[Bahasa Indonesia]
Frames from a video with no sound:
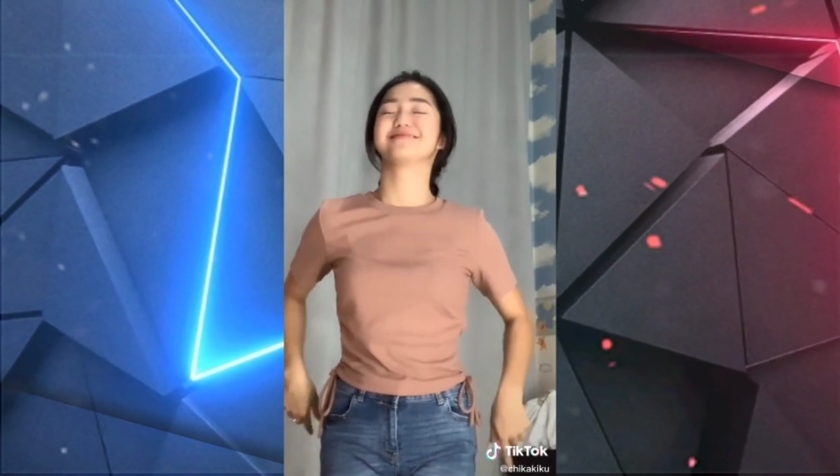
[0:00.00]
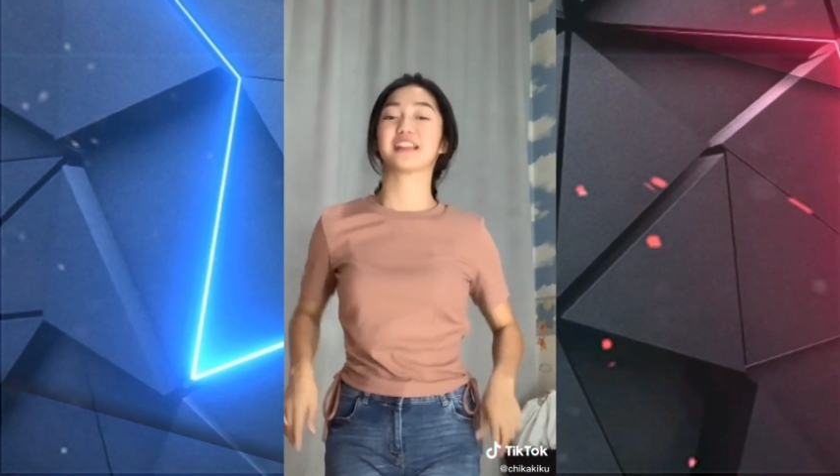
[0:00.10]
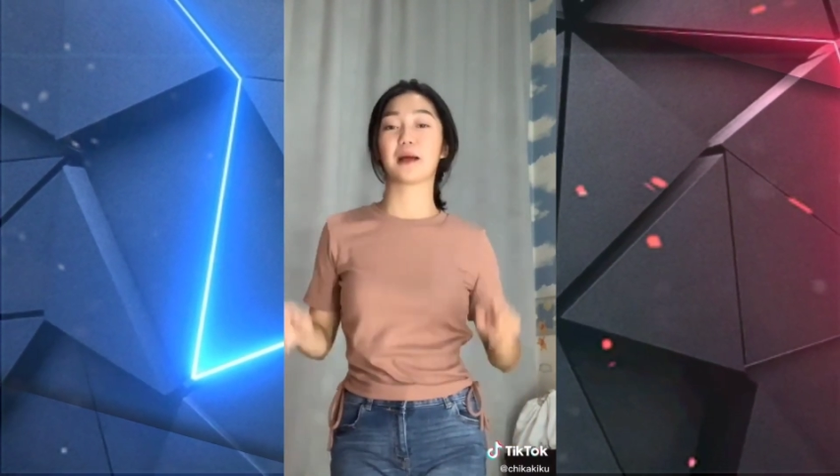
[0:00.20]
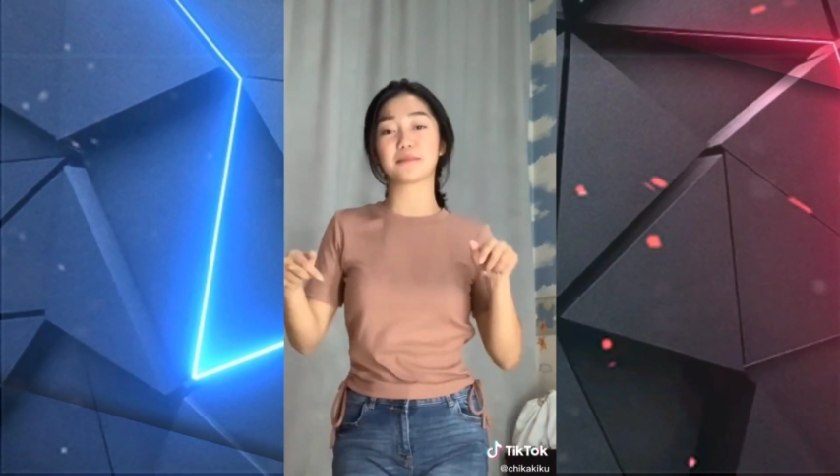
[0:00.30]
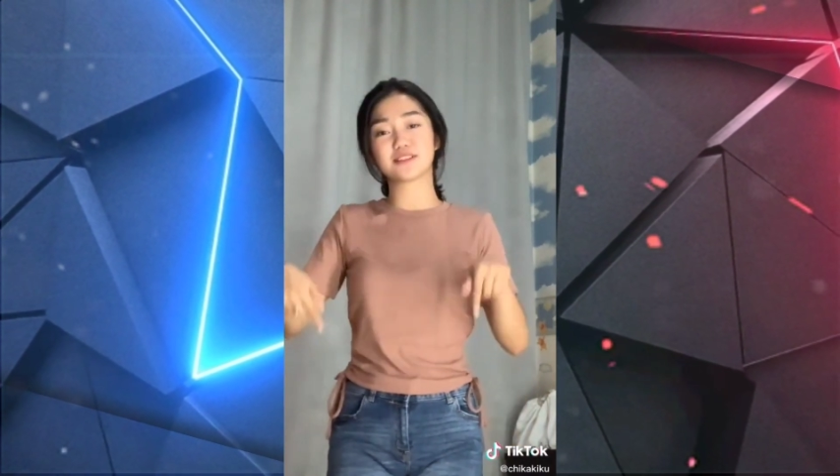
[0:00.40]

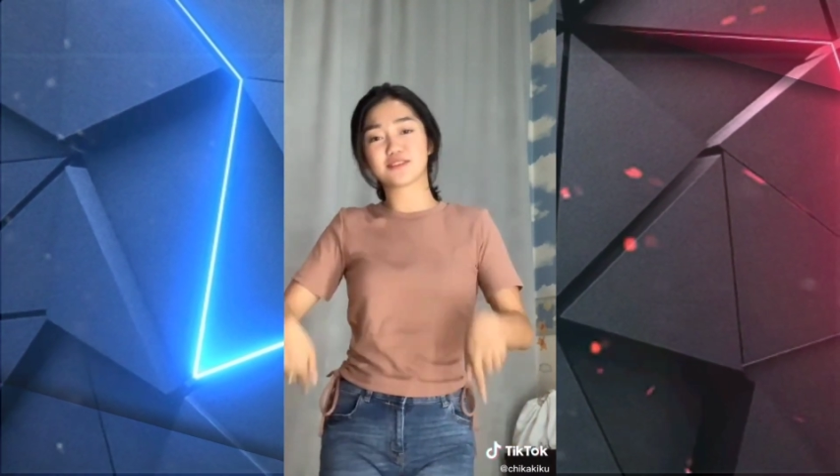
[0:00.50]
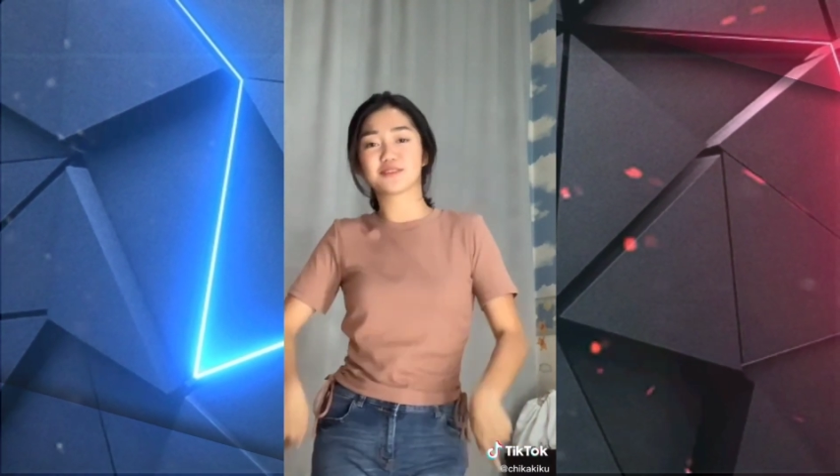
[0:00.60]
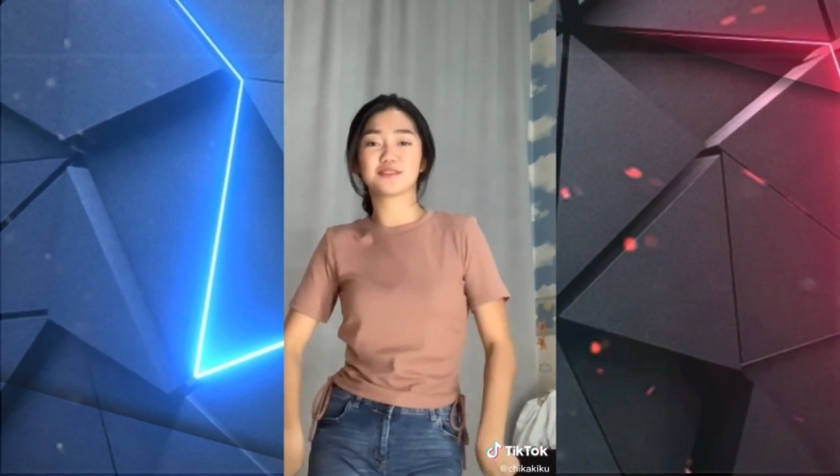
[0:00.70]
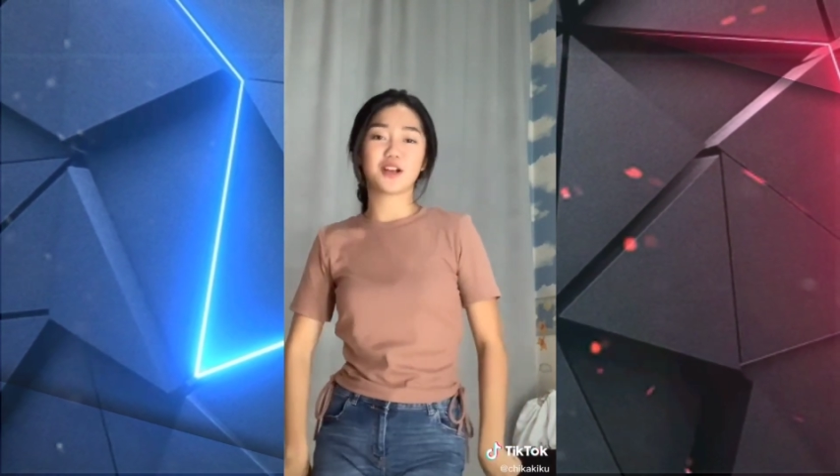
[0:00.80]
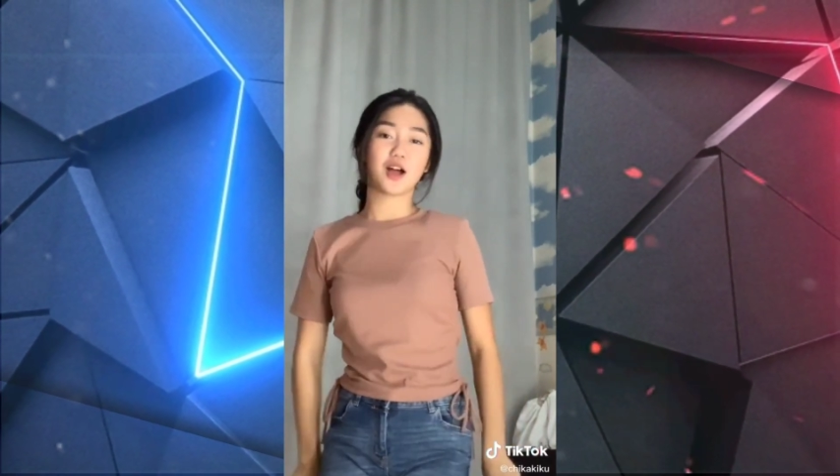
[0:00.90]
pasti
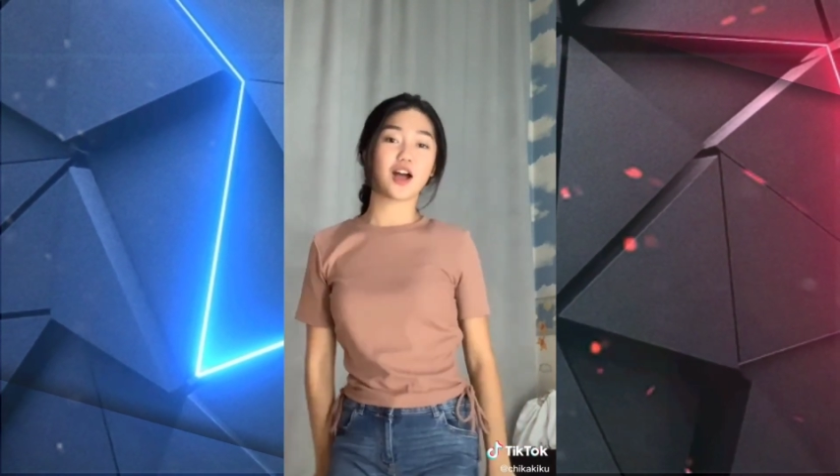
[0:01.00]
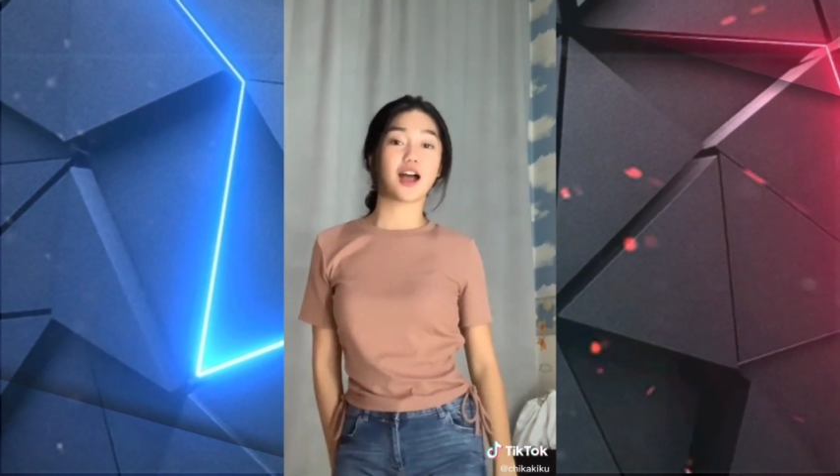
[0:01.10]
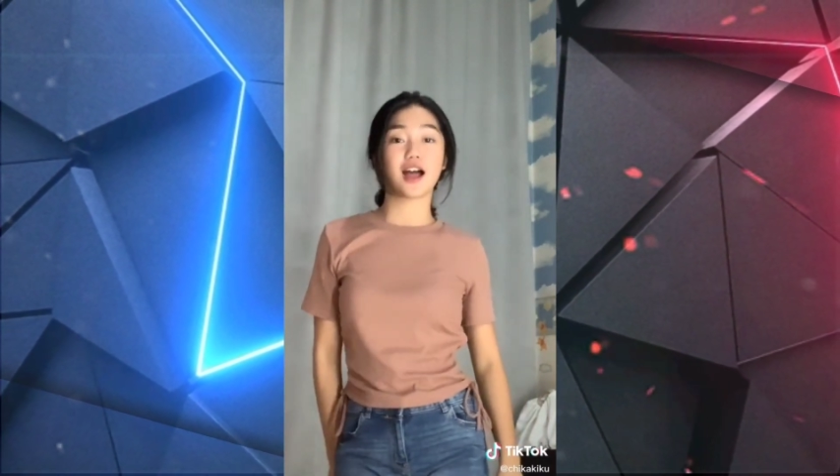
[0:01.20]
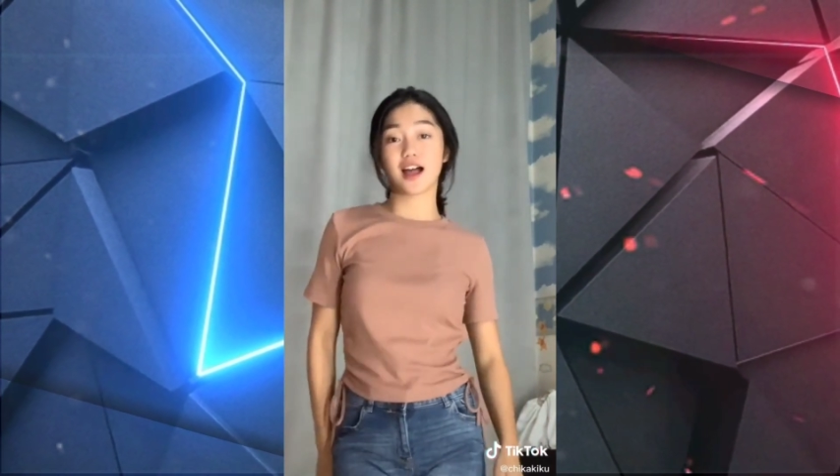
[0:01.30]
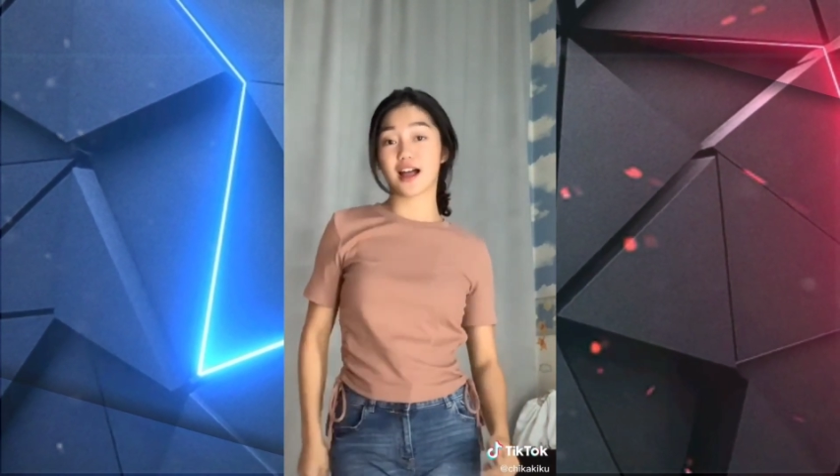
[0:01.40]
ketemu ya
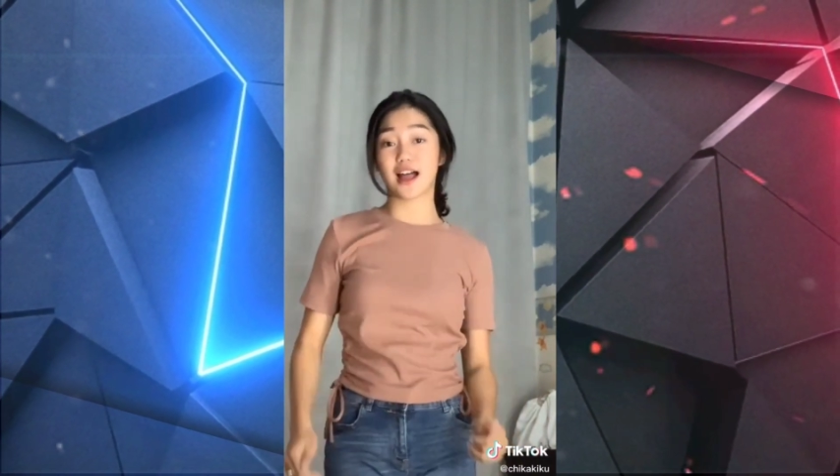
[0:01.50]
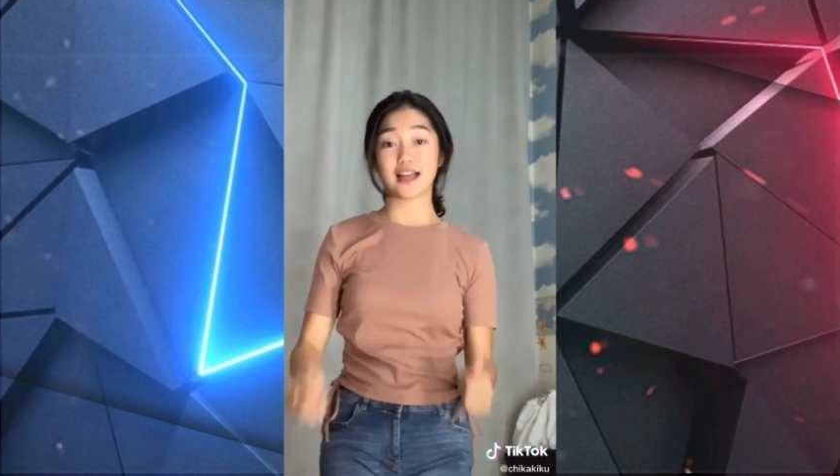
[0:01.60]
soalnya